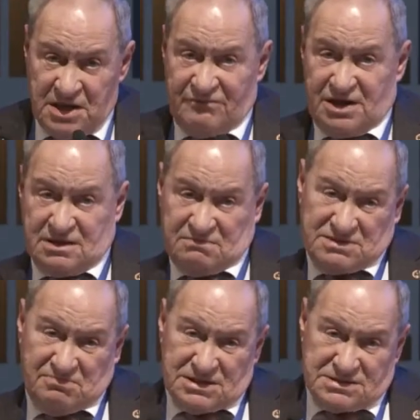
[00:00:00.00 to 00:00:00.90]
И в этом
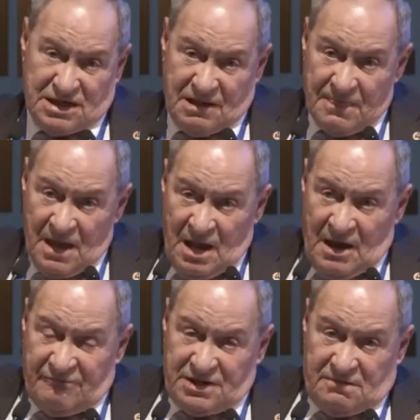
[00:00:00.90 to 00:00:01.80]
смысле,
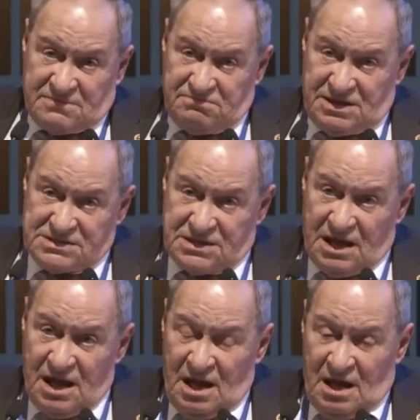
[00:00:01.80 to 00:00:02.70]
в этом смысле,
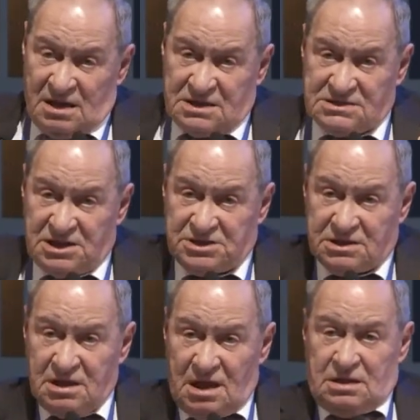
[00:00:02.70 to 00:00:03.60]
значит,
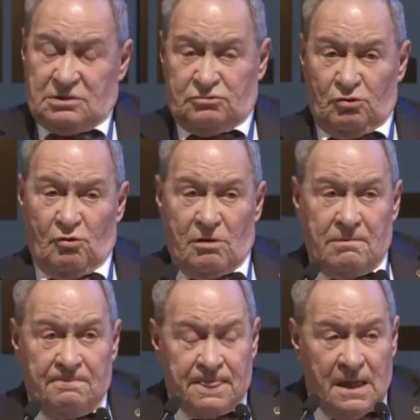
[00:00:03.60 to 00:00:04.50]
ту,
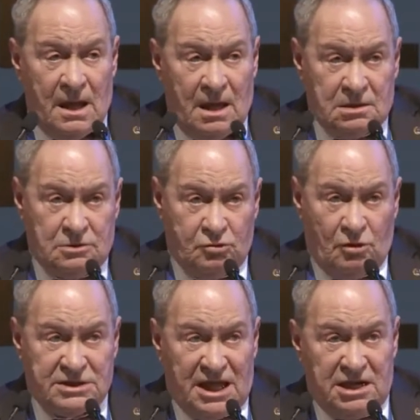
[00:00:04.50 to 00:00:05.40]

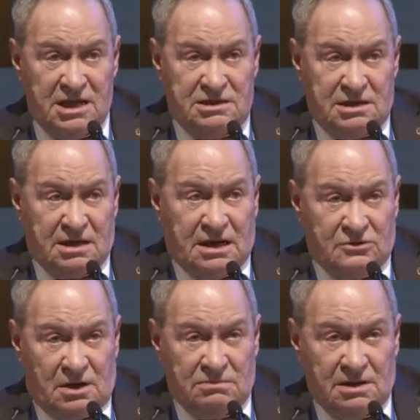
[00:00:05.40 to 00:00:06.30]
тот ориентир,
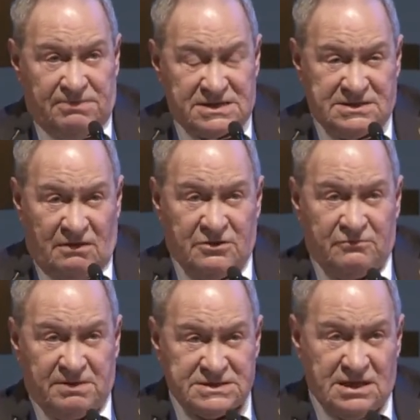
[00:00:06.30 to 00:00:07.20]
который был поставлен
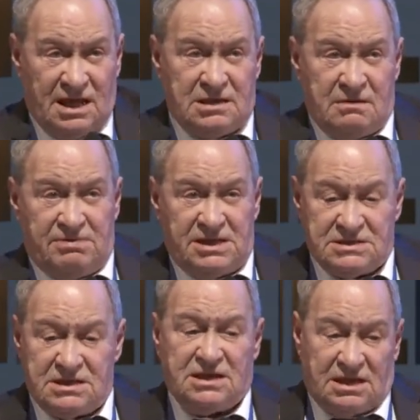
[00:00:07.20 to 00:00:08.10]
в послании
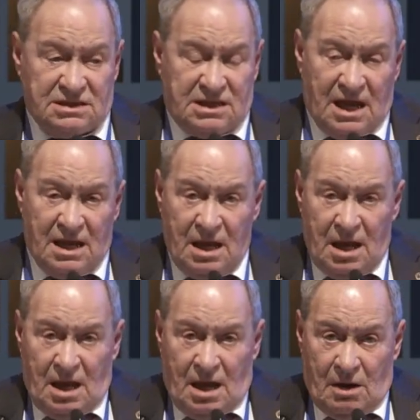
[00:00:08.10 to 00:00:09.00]
президента –
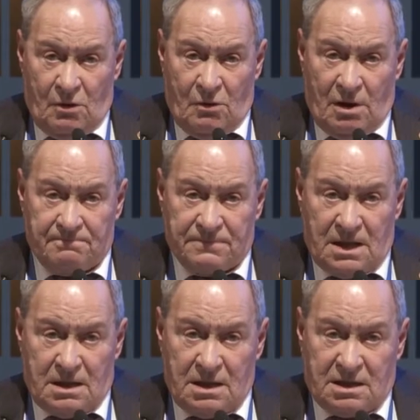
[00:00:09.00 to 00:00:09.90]
о
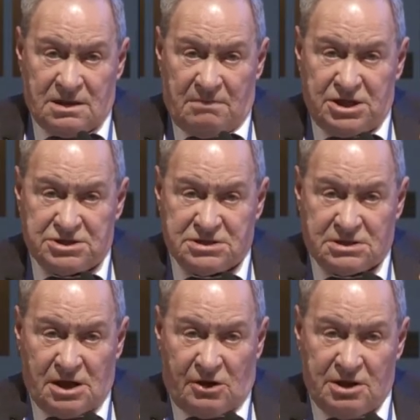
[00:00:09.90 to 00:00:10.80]

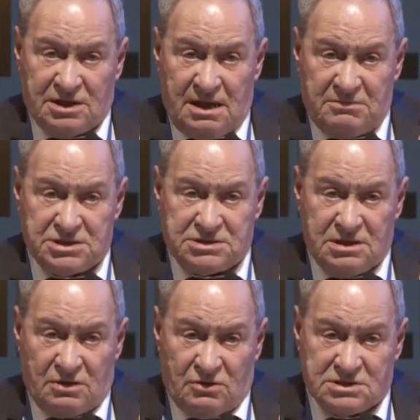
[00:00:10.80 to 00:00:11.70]
экономическом, что экономический
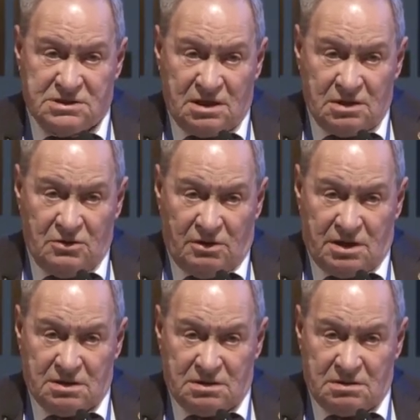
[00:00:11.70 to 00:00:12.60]
рост
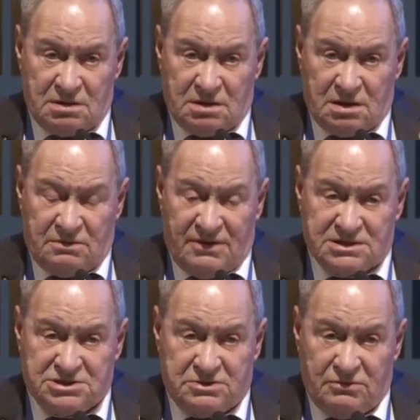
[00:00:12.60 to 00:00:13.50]
должен э, к
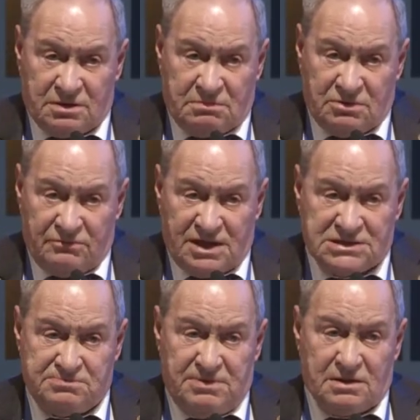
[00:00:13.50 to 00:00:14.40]

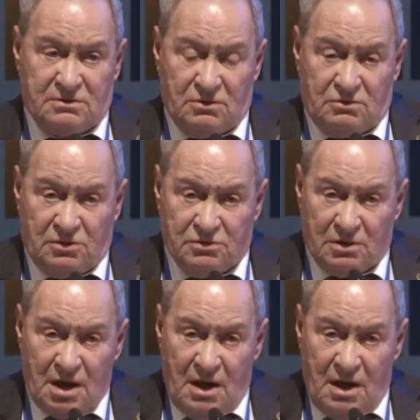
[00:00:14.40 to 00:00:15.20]
2024-2025 году